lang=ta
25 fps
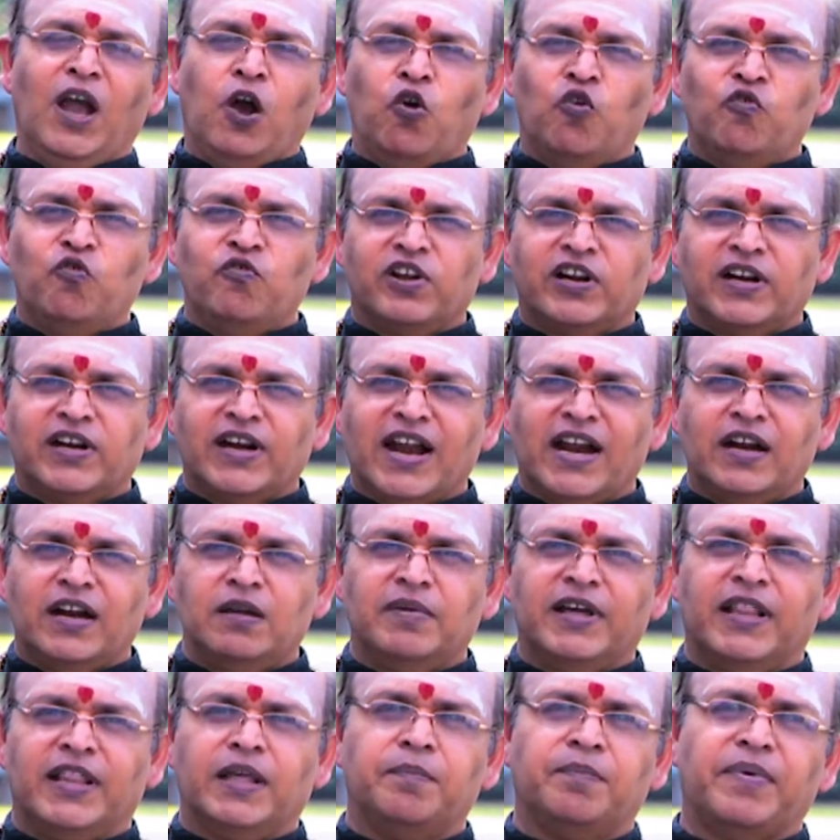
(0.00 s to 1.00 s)
ஒவ்வொரு
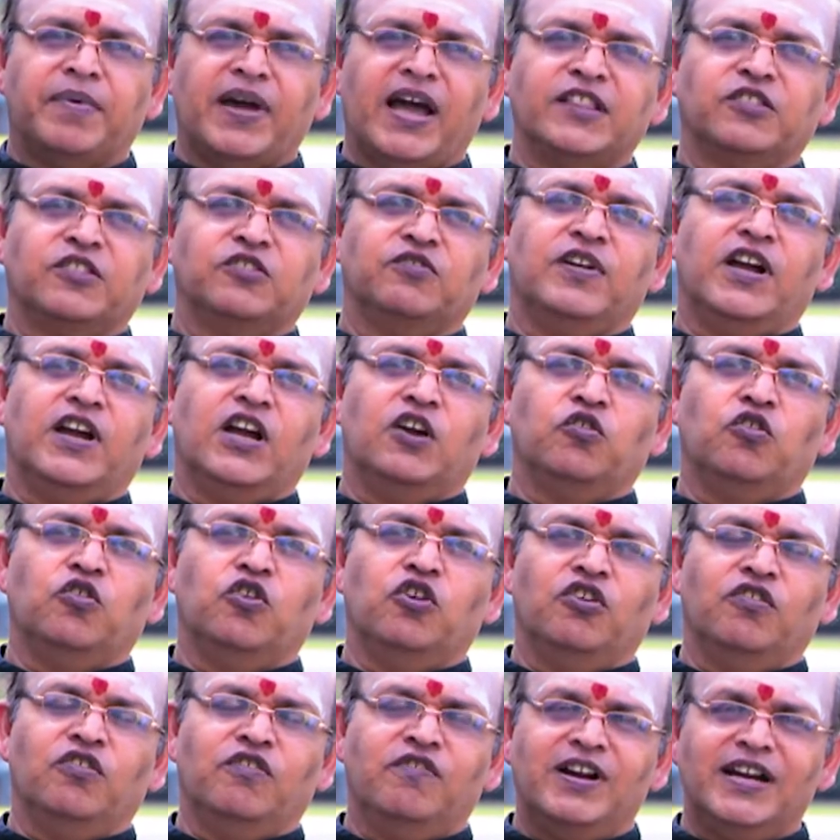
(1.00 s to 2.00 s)
நாளும் அதை பார்த்து வாங்கோ
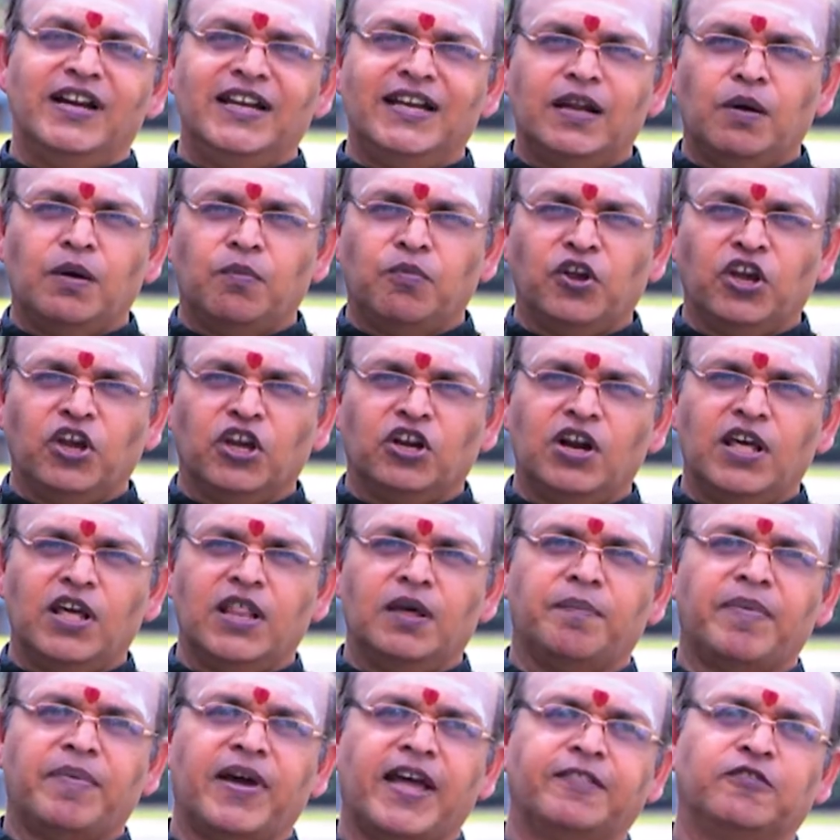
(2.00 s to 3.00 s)
வெளியில் போய்க்குள்ள
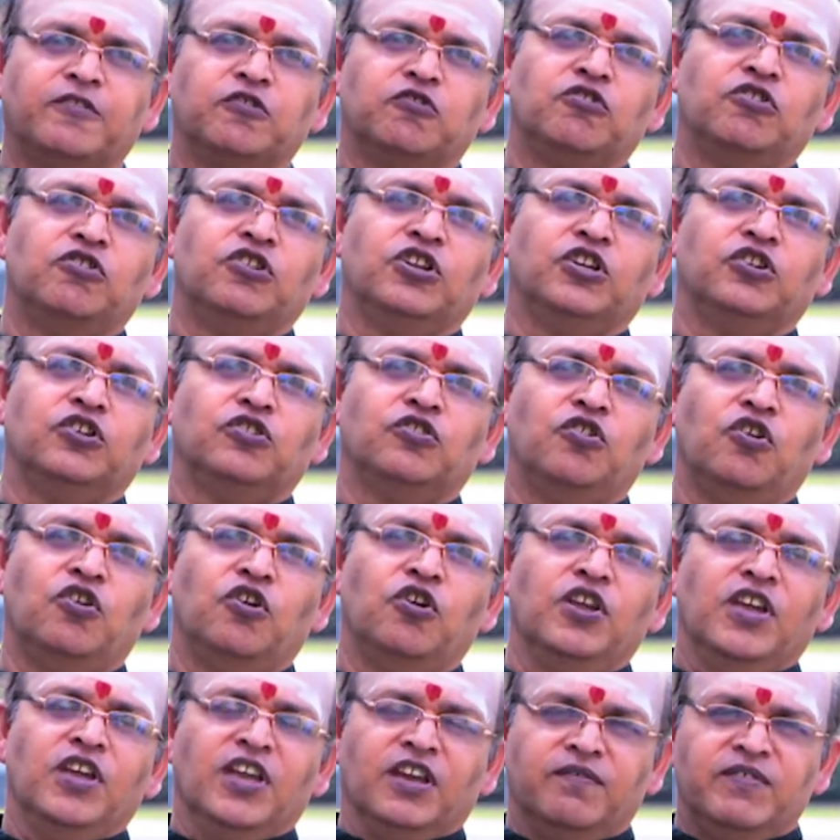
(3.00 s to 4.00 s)
அதை பார்த்து கொண்டு இருங்கோ
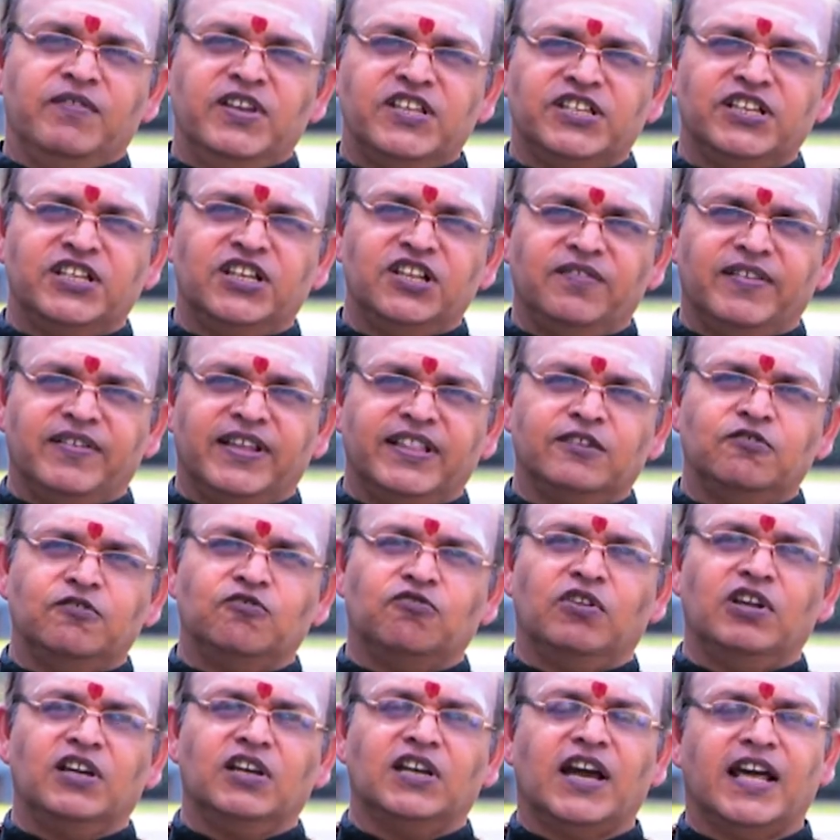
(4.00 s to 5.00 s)
விசிறி வந்து
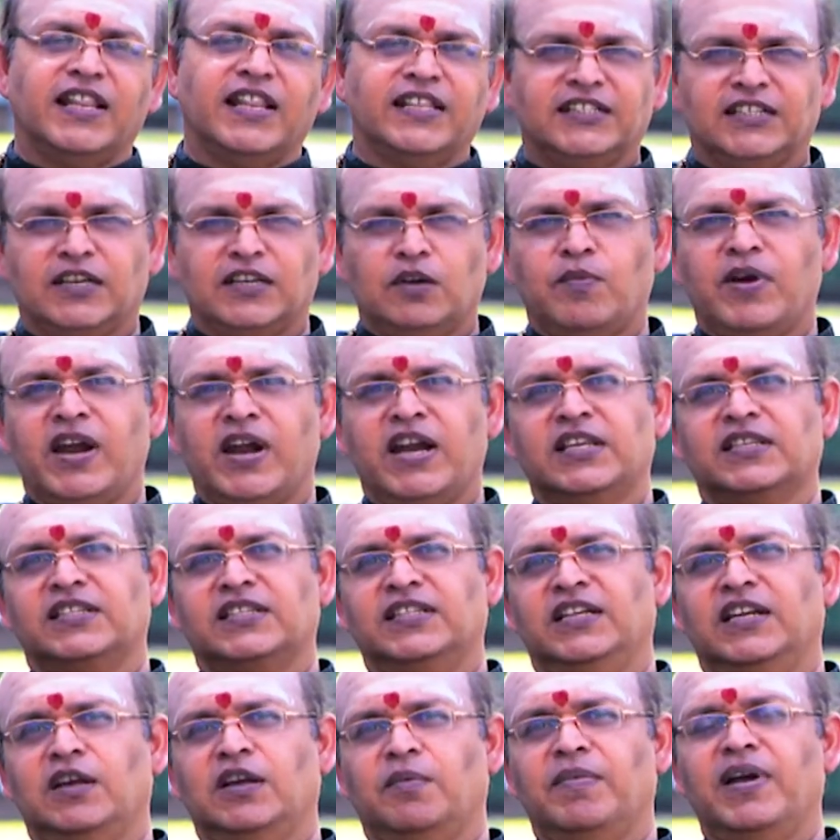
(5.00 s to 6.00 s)
உங்களுக்கு அதிர்ஷ்டமான
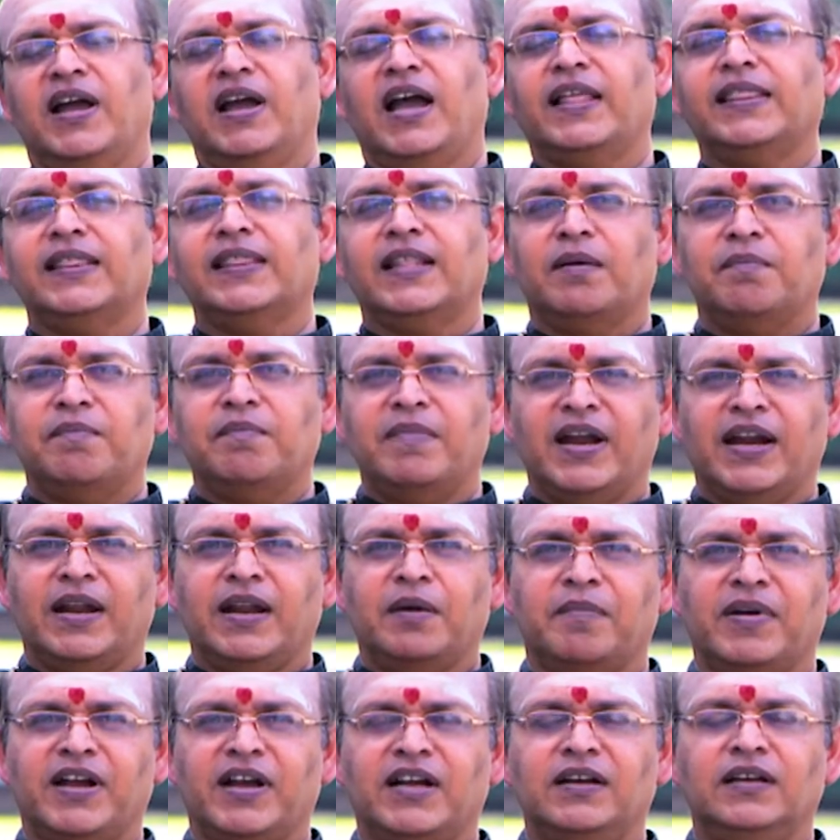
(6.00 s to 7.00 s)
சின்னம் அந்த
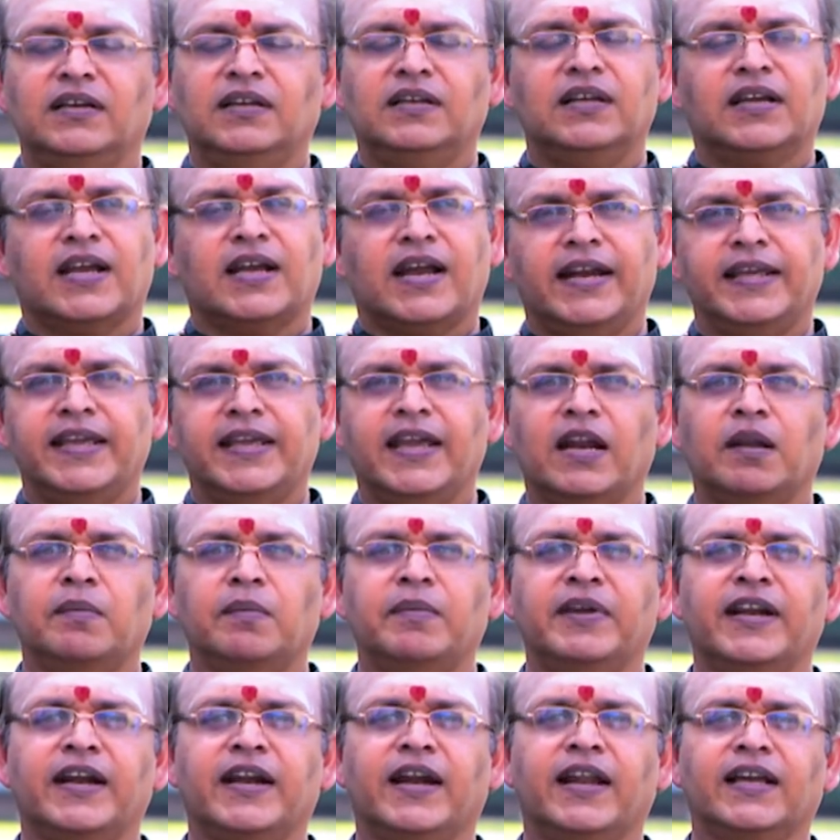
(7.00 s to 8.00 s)
அம்மாவோட மகளுக்கு
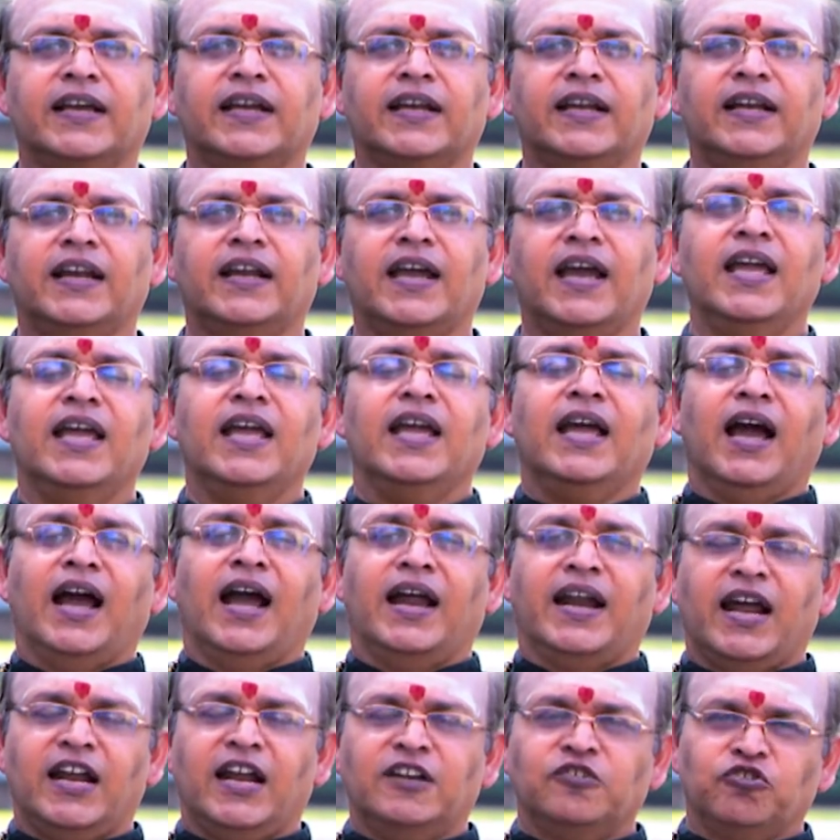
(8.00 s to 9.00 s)
கல்யாணமே நடக்கல
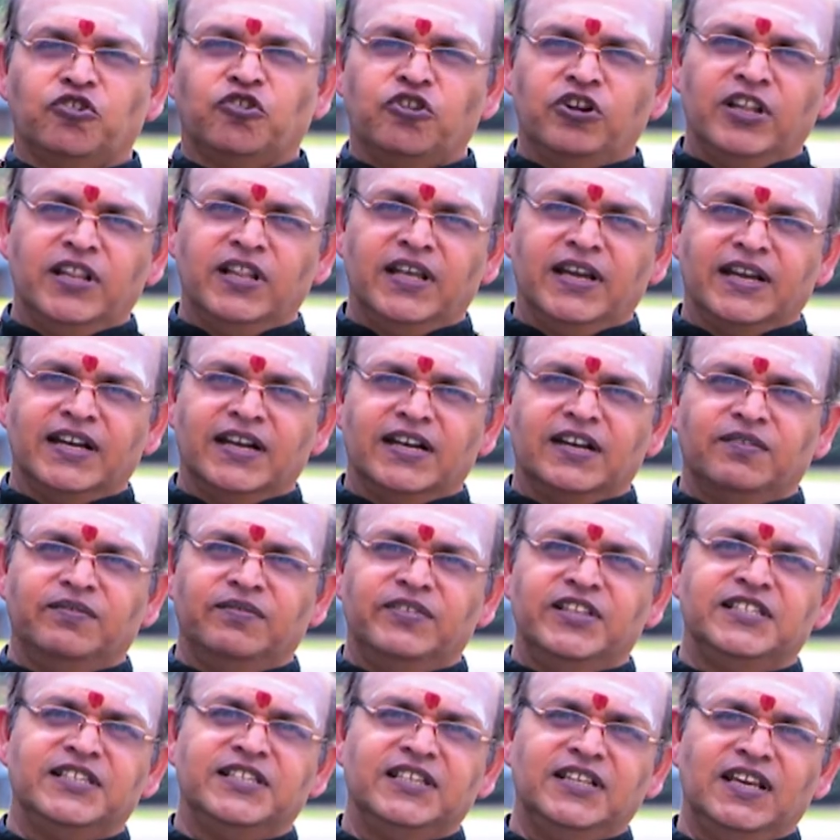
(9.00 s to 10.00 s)
நான் சொன்னதை கேட்டு
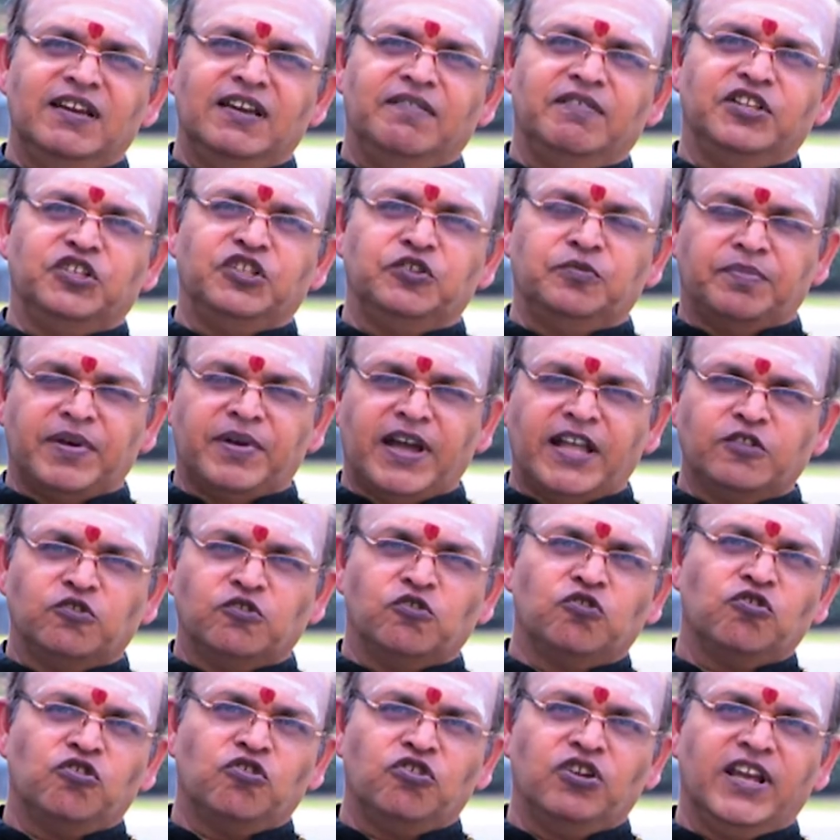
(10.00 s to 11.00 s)
விசிறியை வச்சு
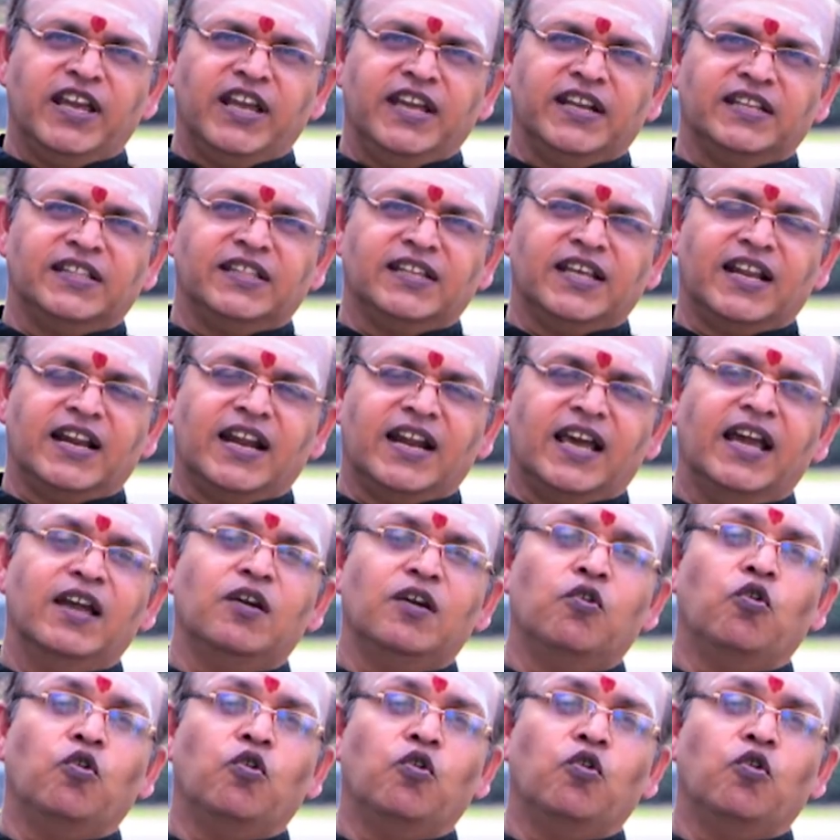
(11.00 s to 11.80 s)
பார்த்து கொண்டே இருந்ததில்